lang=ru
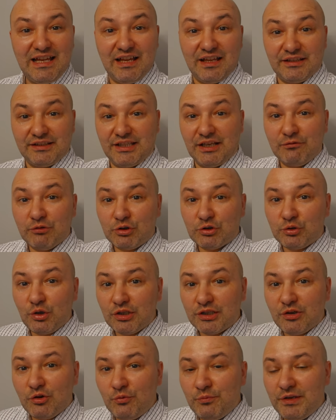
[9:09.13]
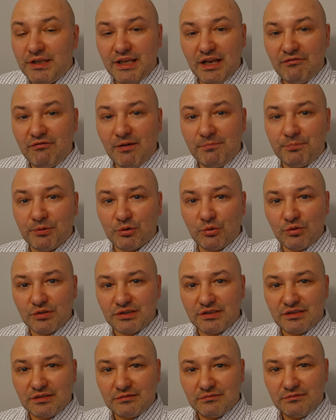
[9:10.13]
Да вот только у меня
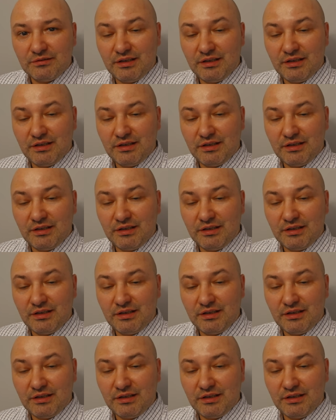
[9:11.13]
вопрос.